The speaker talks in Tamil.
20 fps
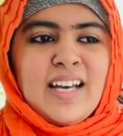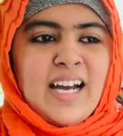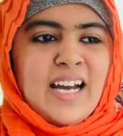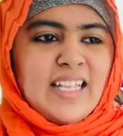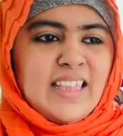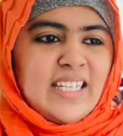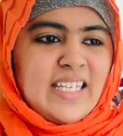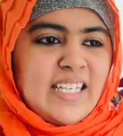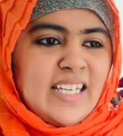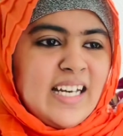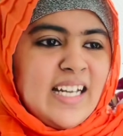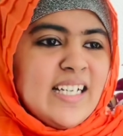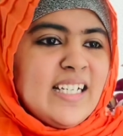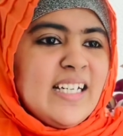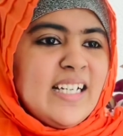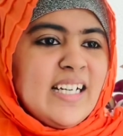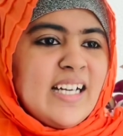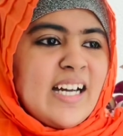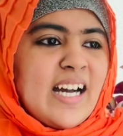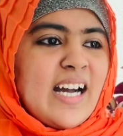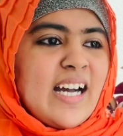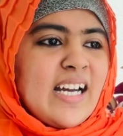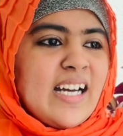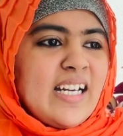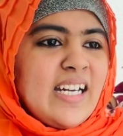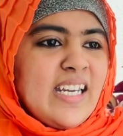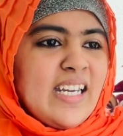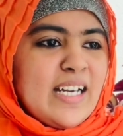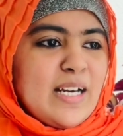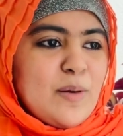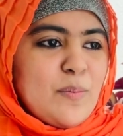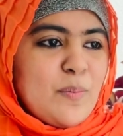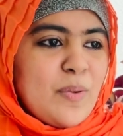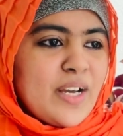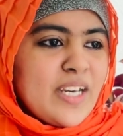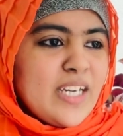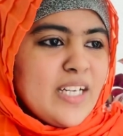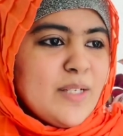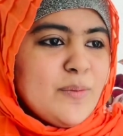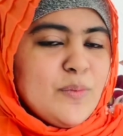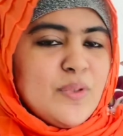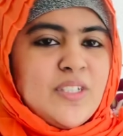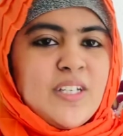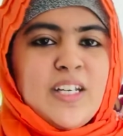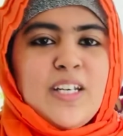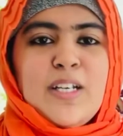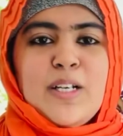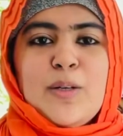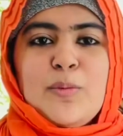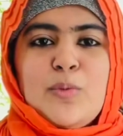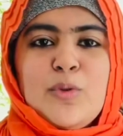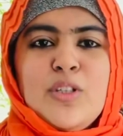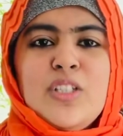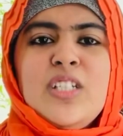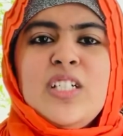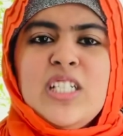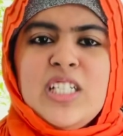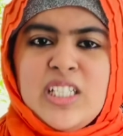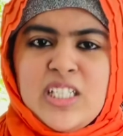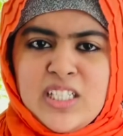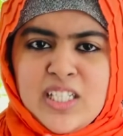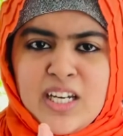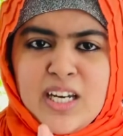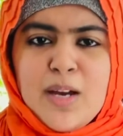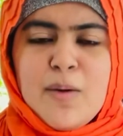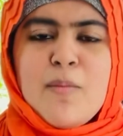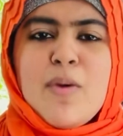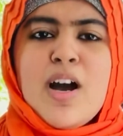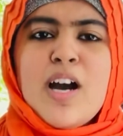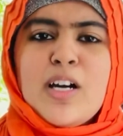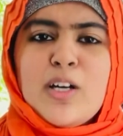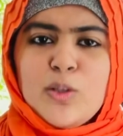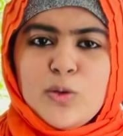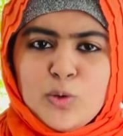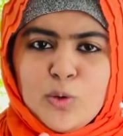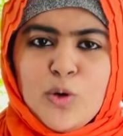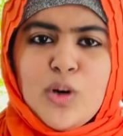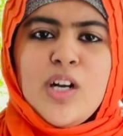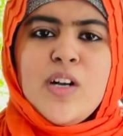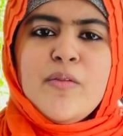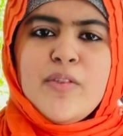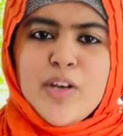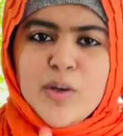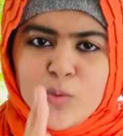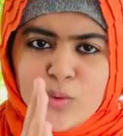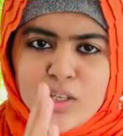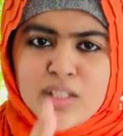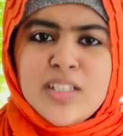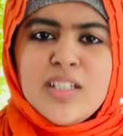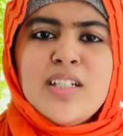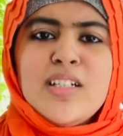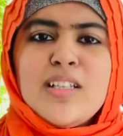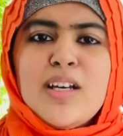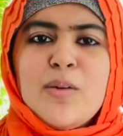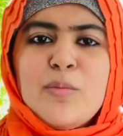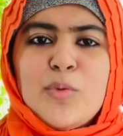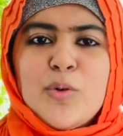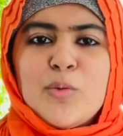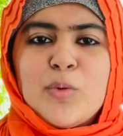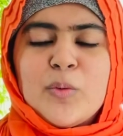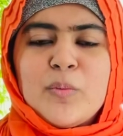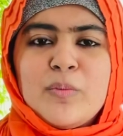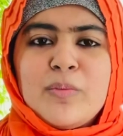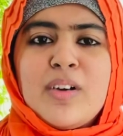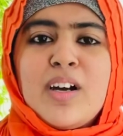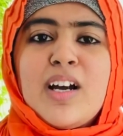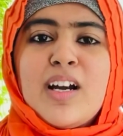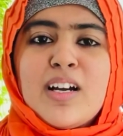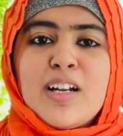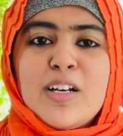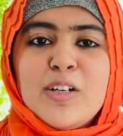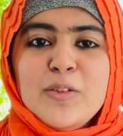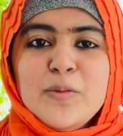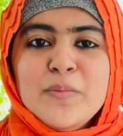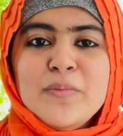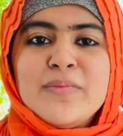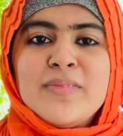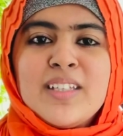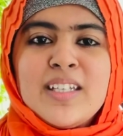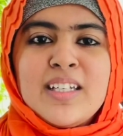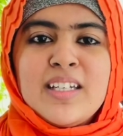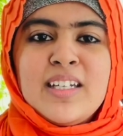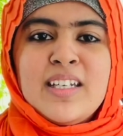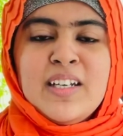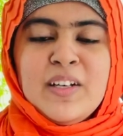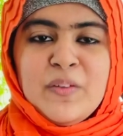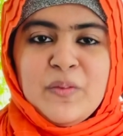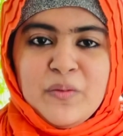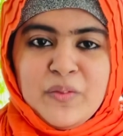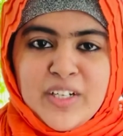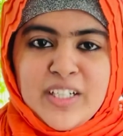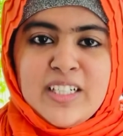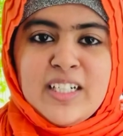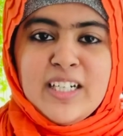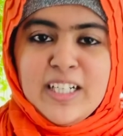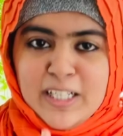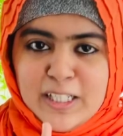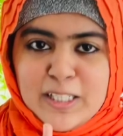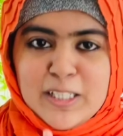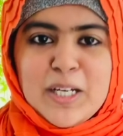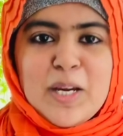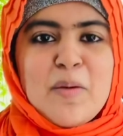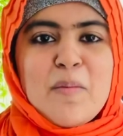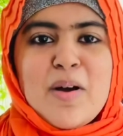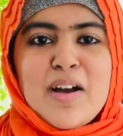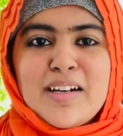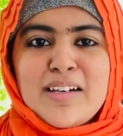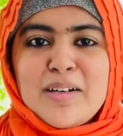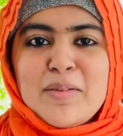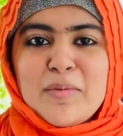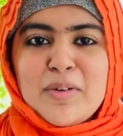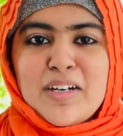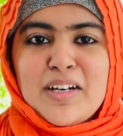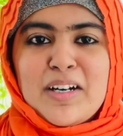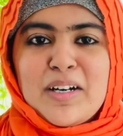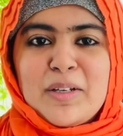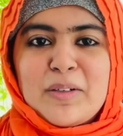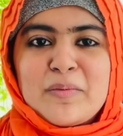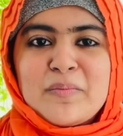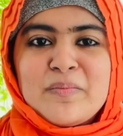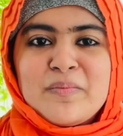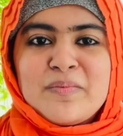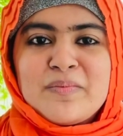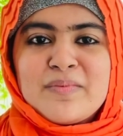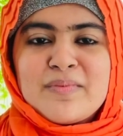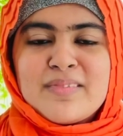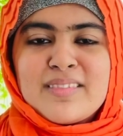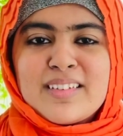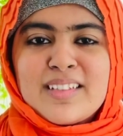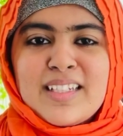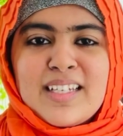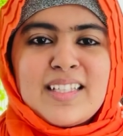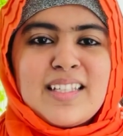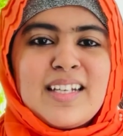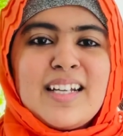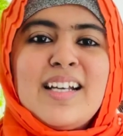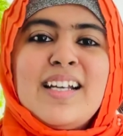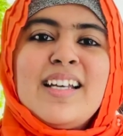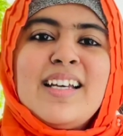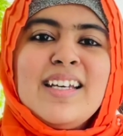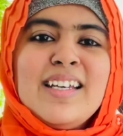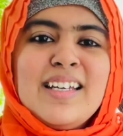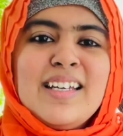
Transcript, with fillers: அந்த இலக்கிற்காக நீங்கள் பயணம் செய்கிற பொழுது நிச்சயமாக தோல்வியை உரசிட்டு தான் போவோம் ஆனாலும் வெற்றி நிச்சயமாக நமக்கு கிடைக்கும் அதனால்